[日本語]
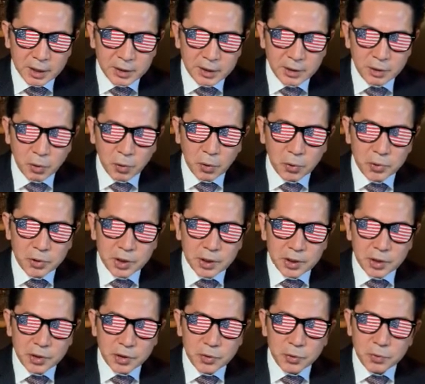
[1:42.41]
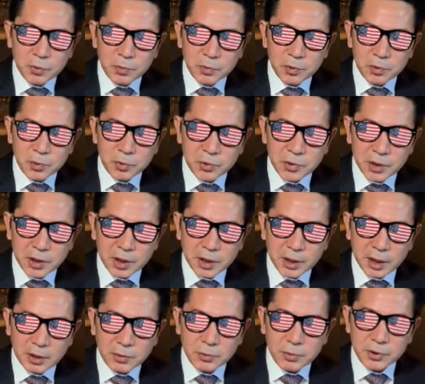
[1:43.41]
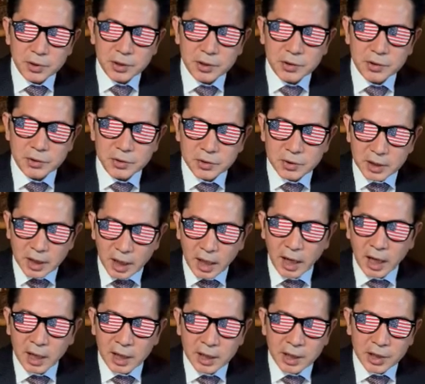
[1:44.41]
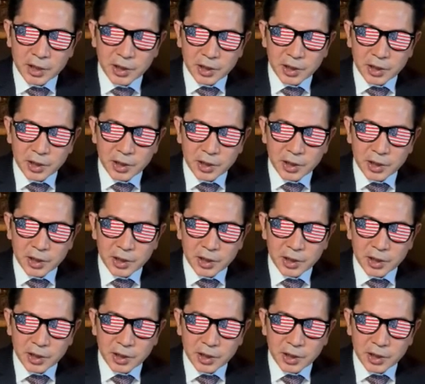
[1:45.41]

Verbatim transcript: で、戸籍上も女性なのですが、